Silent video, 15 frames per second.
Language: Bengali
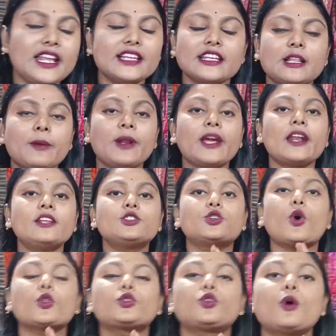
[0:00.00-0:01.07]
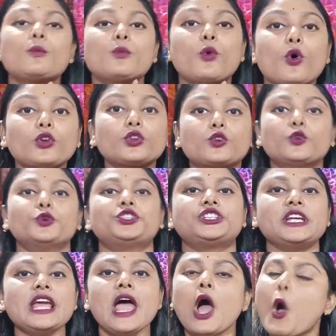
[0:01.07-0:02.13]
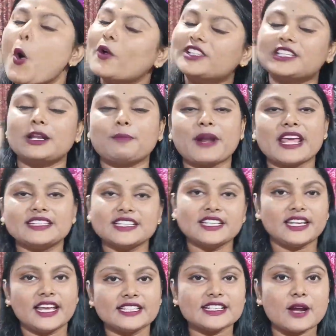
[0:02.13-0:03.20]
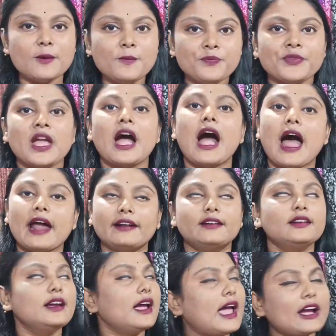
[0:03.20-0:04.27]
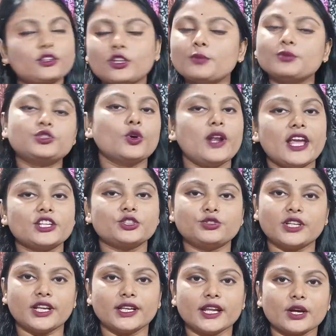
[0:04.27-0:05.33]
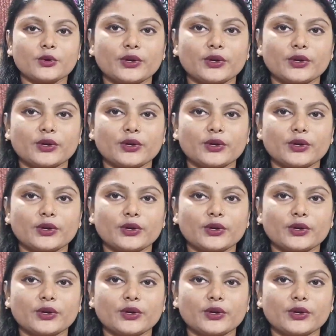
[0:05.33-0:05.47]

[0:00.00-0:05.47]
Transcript: নিয়ে যেতে পারো এখানে যত মন খুশি খুশি হোলসেল প্রাইসে নিয়ে যাও আর একদম চলে আসো দেরি না